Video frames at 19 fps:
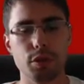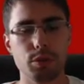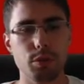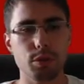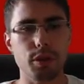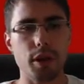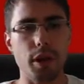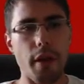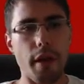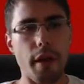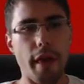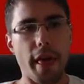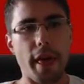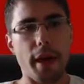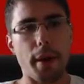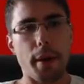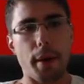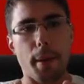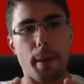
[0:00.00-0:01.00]
tout ça.
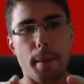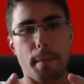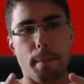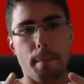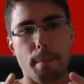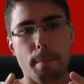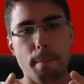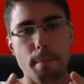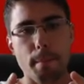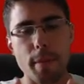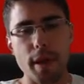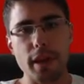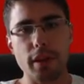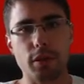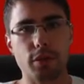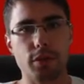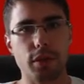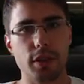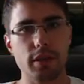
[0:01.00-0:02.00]
En
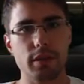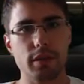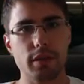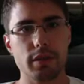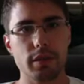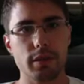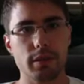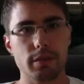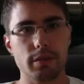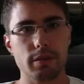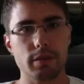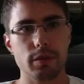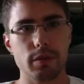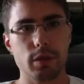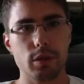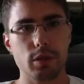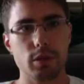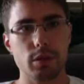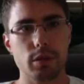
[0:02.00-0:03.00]
fait,
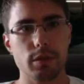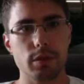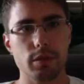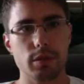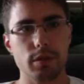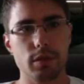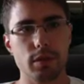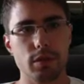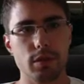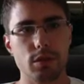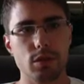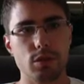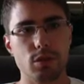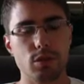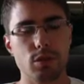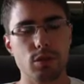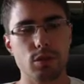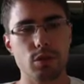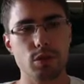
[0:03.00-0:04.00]
ce
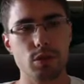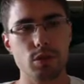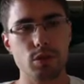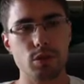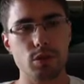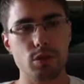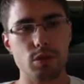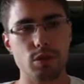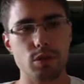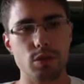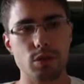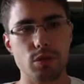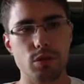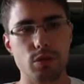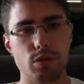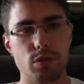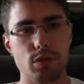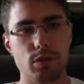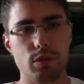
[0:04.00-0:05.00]
que.
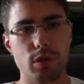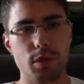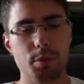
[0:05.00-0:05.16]
Et